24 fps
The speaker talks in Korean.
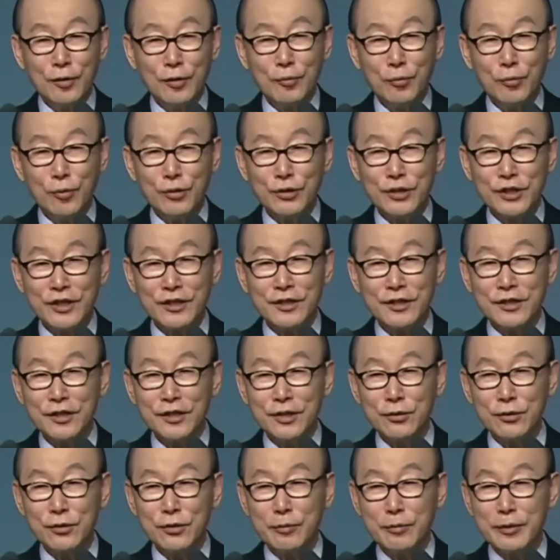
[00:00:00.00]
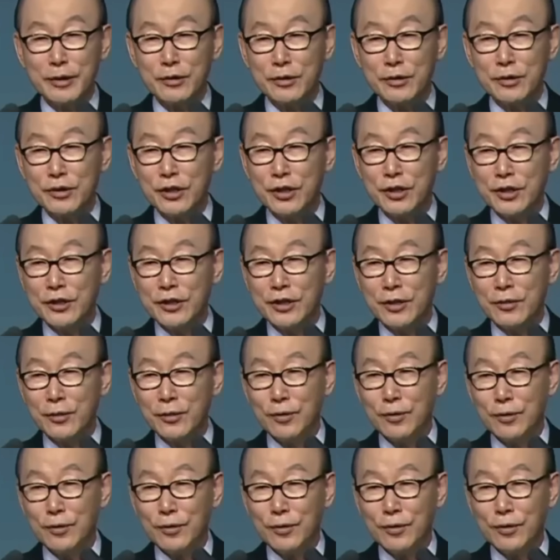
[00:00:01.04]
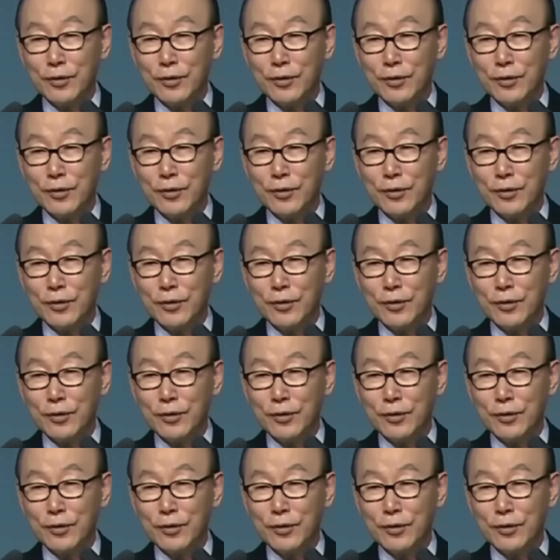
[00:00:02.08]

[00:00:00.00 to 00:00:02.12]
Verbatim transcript: 못 사는 성도들 봐도 측은하고